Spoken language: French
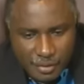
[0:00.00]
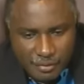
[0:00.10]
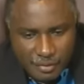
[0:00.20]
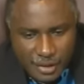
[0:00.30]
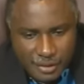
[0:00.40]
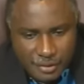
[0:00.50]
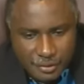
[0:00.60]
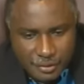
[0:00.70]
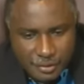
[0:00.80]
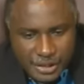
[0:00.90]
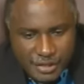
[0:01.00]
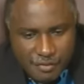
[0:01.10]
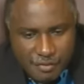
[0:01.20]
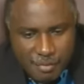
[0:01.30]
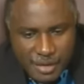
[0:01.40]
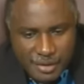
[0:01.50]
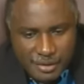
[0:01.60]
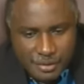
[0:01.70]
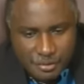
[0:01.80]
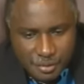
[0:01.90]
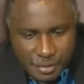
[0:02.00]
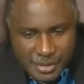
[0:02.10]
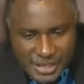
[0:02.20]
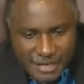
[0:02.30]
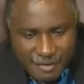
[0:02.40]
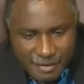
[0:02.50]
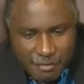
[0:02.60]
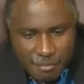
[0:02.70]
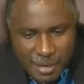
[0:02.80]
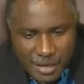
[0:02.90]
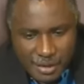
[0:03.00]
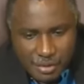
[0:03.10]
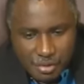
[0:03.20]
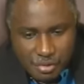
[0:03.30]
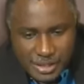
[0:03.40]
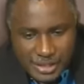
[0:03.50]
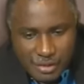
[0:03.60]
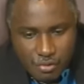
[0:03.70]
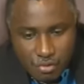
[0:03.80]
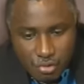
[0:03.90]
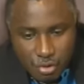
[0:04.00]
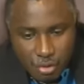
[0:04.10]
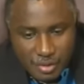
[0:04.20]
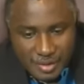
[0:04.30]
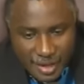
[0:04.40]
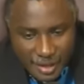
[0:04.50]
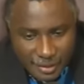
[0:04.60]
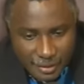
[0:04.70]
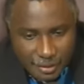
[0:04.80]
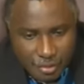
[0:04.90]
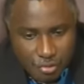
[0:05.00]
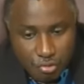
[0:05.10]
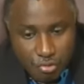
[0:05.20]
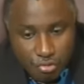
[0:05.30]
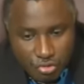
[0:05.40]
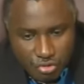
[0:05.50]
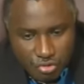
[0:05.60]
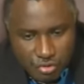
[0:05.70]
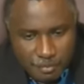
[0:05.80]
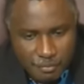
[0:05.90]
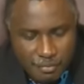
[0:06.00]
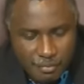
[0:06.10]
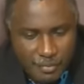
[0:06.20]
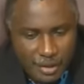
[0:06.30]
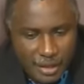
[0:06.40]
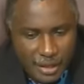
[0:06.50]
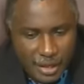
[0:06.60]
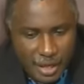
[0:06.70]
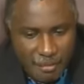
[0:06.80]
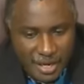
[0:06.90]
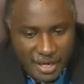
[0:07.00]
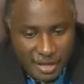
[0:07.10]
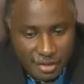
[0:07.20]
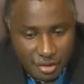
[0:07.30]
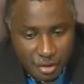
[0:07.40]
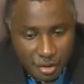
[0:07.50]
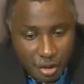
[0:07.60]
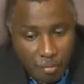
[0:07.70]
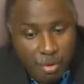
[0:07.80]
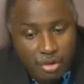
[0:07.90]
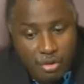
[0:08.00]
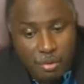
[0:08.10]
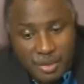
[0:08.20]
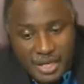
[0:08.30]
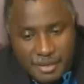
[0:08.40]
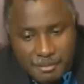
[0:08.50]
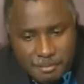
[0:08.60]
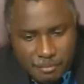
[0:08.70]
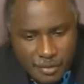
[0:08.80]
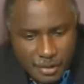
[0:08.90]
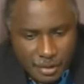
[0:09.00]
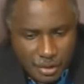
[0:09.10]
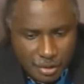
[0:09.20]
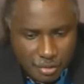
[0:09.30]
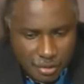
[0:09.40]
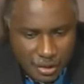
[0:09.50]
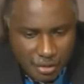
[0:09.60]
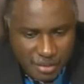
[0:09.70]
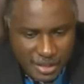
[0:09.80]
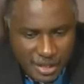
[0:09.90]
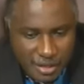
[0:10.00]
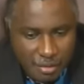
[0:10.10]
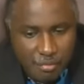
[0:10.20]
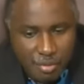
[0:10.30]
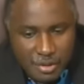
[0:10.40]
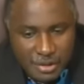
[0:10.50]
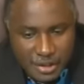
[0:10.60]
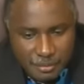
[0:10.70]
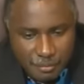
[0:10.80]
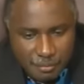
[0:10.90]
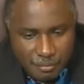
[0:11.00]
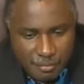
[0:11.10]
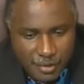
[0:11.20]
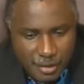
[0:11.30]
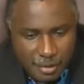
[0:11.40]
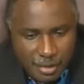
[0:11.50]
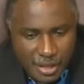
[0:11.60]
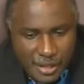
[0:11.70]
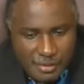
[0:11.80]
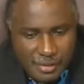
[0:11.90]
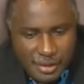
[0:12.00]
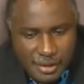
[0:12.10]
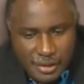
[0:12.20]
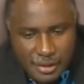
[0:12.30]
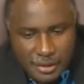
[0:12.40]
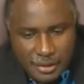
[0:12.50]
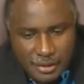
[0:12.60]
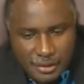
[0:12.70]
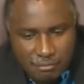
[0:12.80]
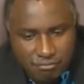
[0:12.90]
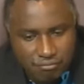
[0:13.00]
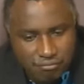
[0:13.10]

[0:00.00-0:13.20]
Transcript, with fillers: Voilà, ne savez-vous pas, ne savez-vous pas que ceux qui courent dans le stade courent tous, mais qu'un seul remporte le prix. Courez de manière à le remporter. Ok euh,